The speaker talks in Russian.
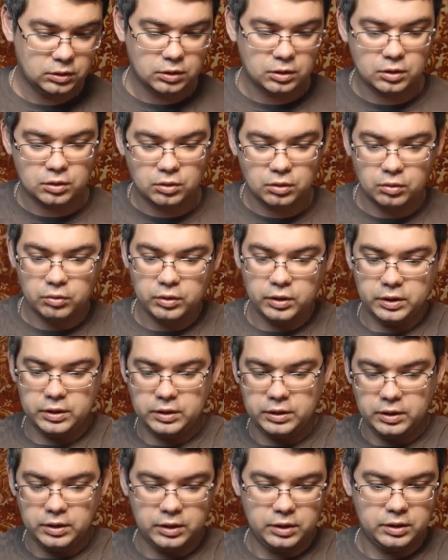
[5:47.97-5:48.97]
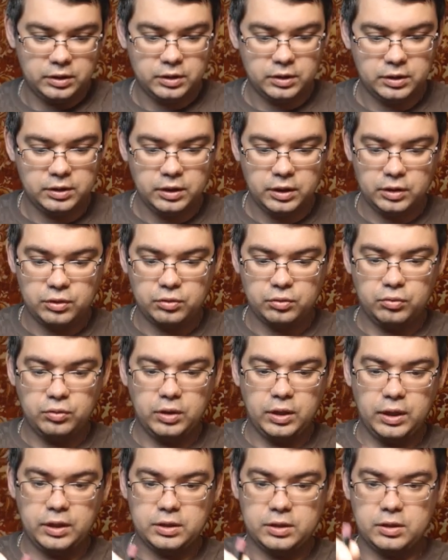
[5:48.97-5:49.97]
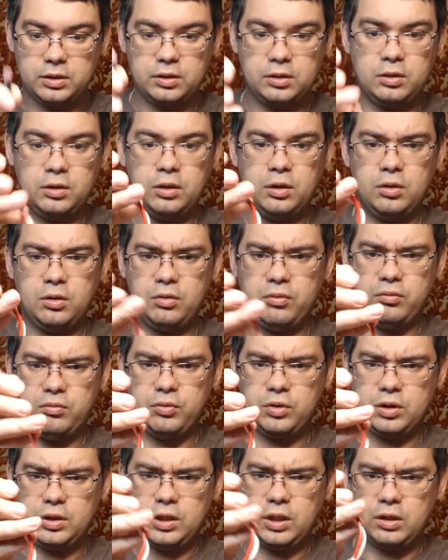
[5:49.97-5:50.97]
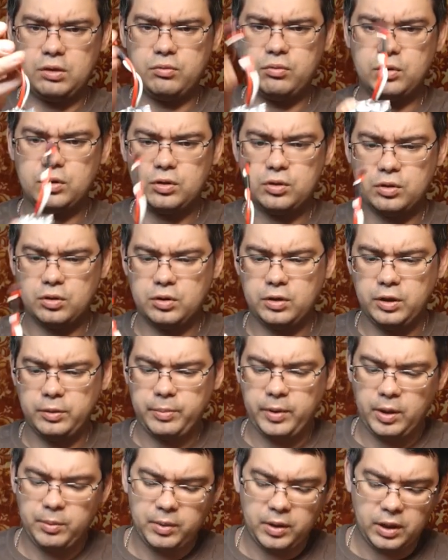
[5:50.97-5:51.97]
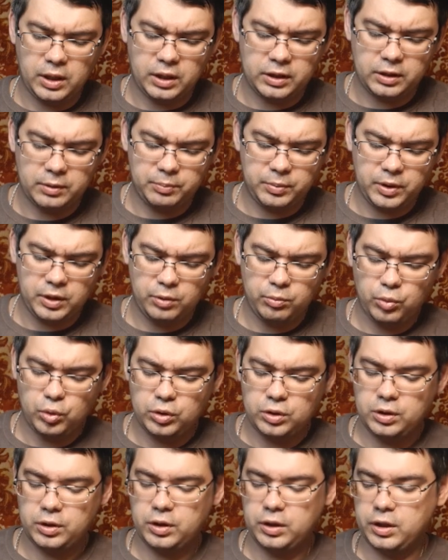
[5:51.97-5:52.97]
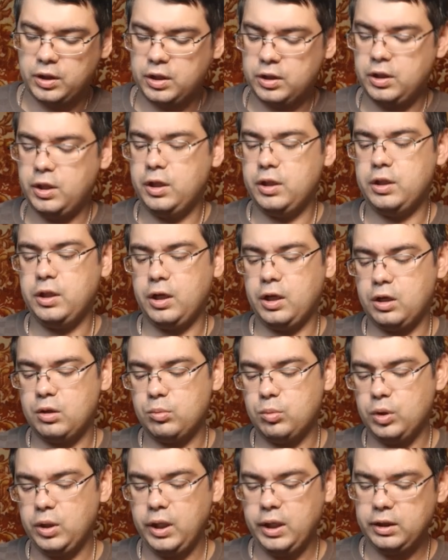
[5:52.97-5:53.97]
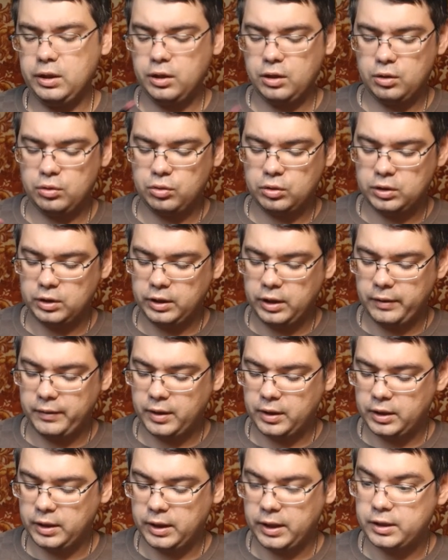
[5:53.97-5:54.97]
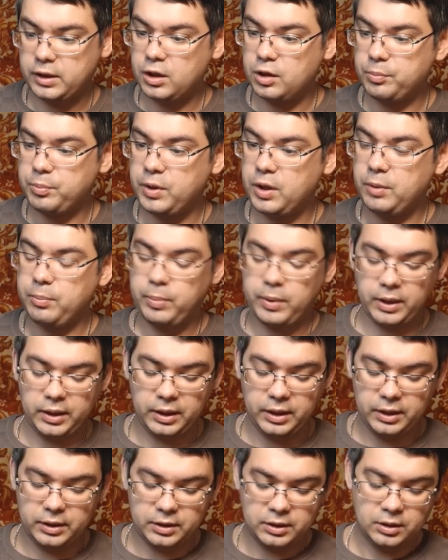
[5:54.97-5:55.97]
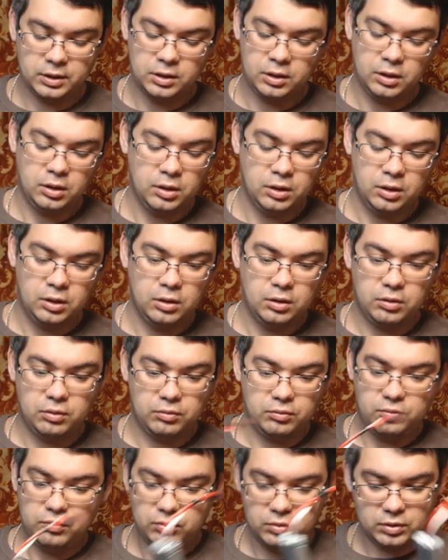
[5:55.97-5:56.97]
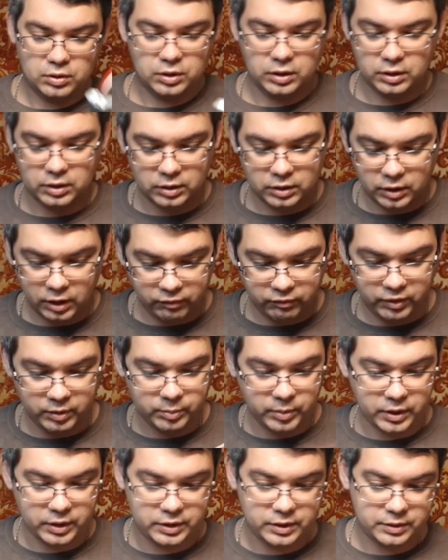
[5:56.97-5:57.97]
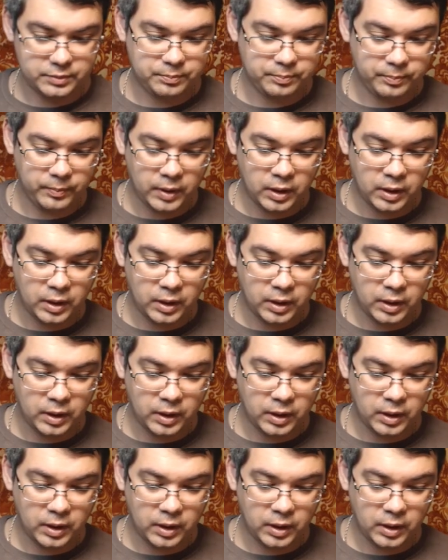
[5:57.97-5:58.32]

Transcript: Что у нас здесь? Здесь у нас вот так вот, что-то не пойми, как-то перемотанный гидридный аккумулятор. Кто-то, наверное, хотел перепаять. Вот, это на выброс.